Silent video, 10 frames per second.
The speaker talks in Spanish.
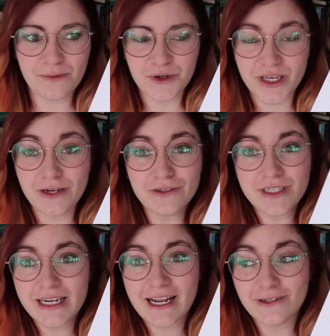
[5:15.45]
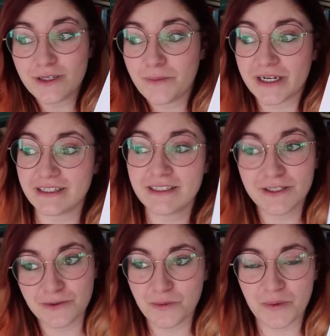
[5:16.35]
de por qué los regalos
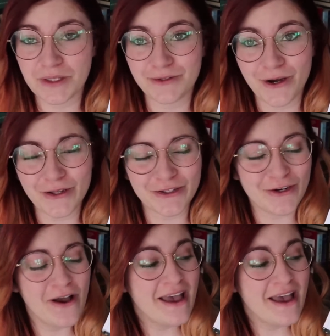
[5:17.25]
aparecen de un momento a otro,